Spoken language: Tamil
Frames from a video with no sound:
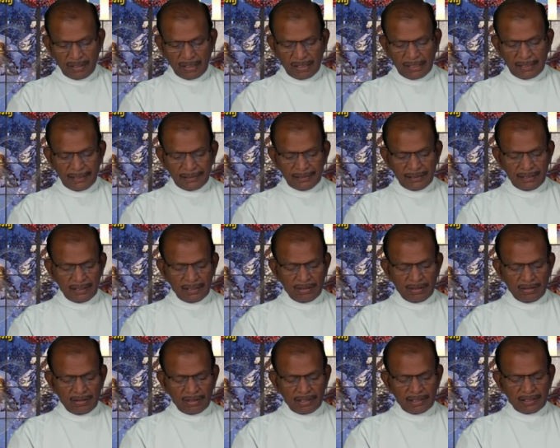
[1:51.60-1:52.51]
அழகிய
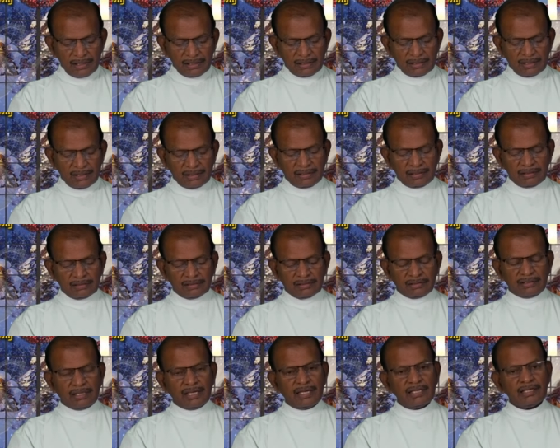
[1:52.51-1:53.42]
ஆலயங்கள்
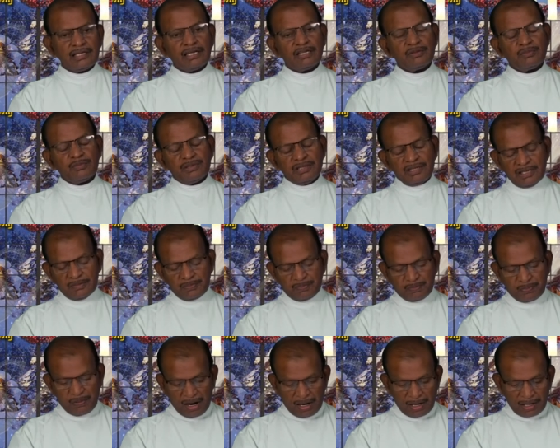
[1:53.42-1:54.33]
தேனிலுமினிய
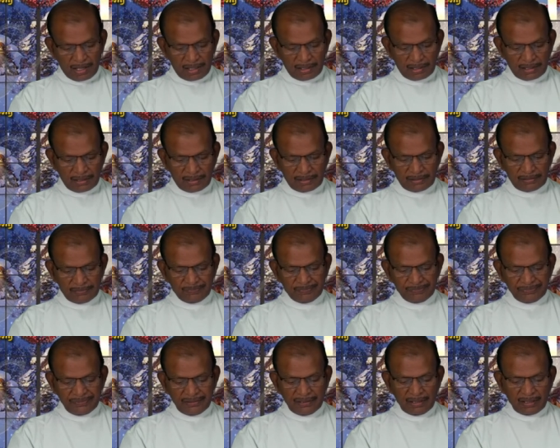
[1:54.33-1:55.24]
பாடல்கள்
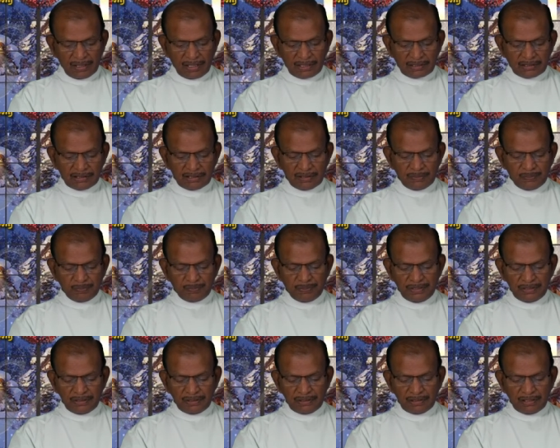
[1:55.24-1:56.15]

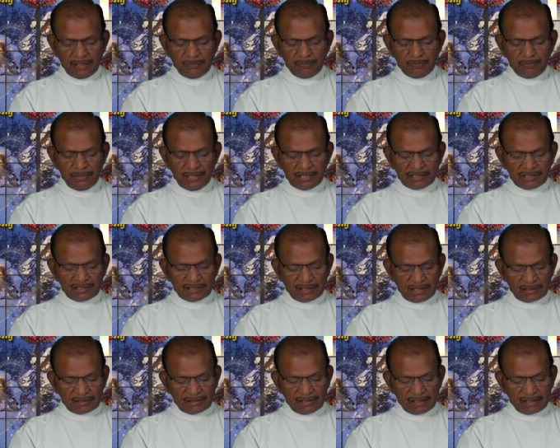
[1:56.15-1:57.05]
ரட்சிப்பின் கம்பீர
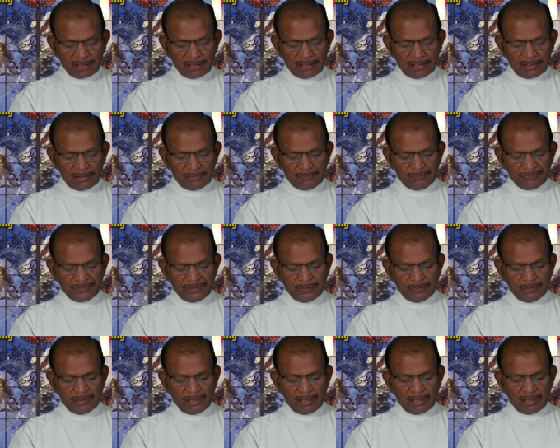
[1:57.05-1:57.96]
சத்தங்கள்
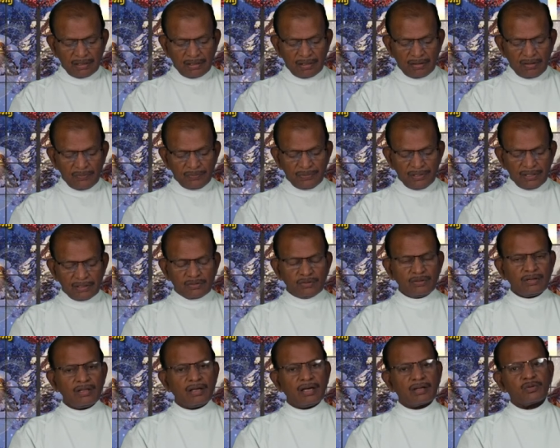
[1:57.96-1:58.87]
இவையில்
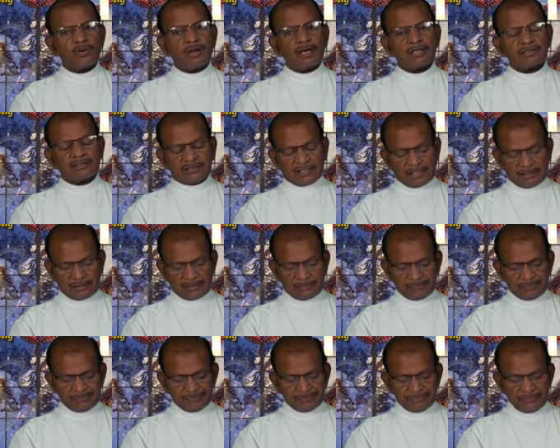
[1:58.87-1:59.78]
ஆவியானொரு அருளாற்றல்
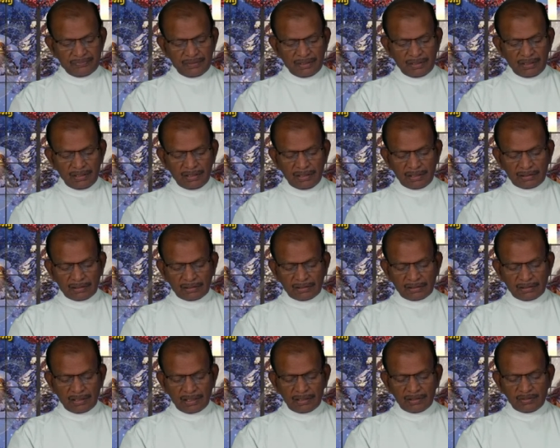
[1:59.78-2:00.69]

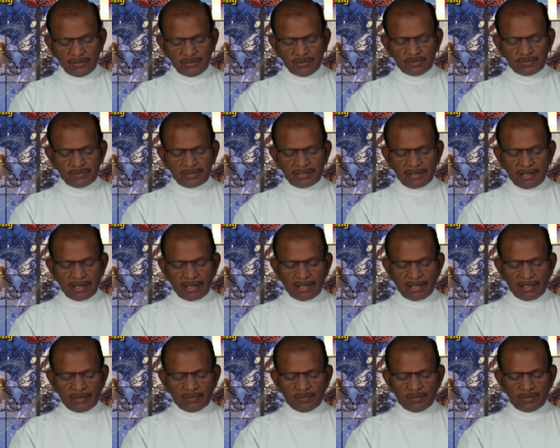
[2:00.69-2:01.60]
எங்கும்
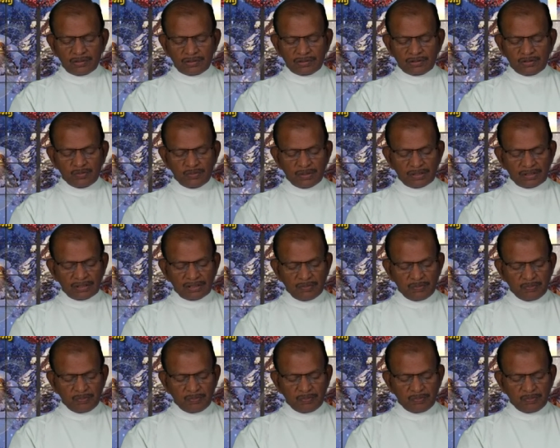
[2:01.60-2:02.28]
காணலாம் ஒட்டுமொத்த